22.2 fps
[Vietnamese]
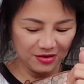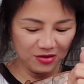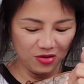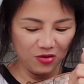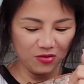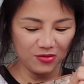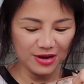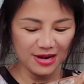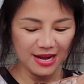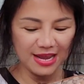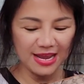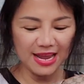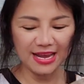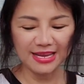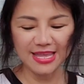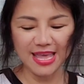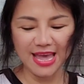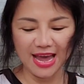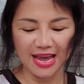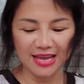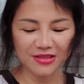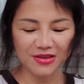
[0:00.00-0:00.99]
ô cái này ngăn
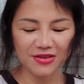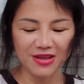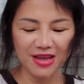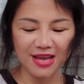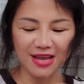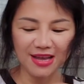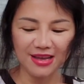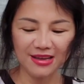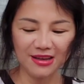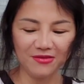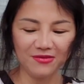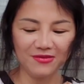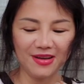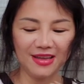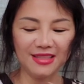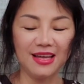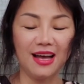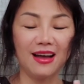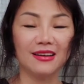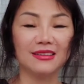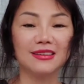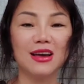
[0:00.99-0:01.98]
giả thôi ha không phải
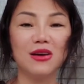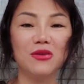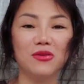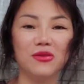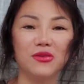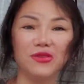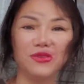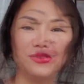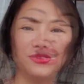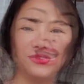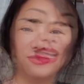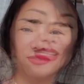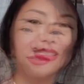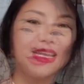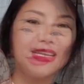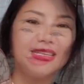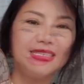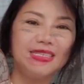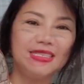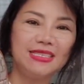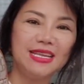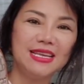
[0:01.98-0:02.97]
thật đâu một gan
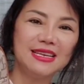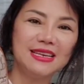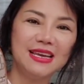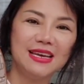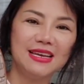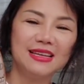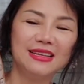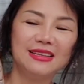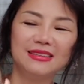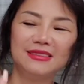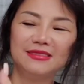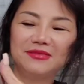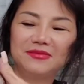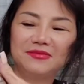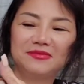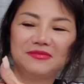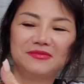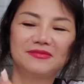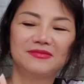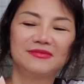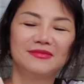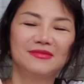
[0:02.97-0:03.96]
tay cc nè
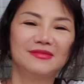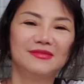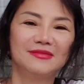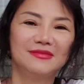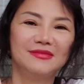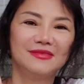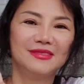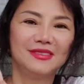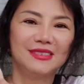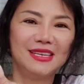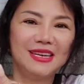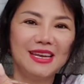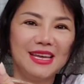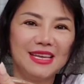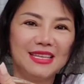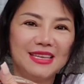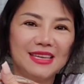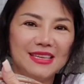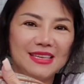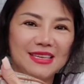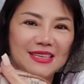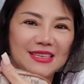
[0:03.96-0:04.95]
cái
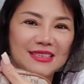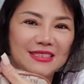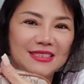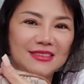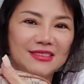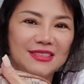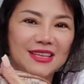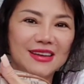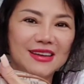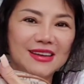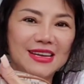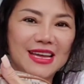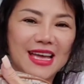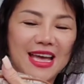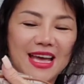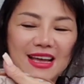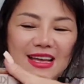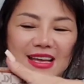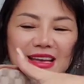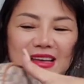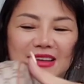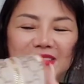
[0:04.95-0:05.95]
này thì chưa tới gan
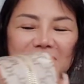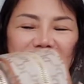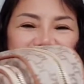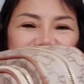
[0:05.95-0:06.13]
ha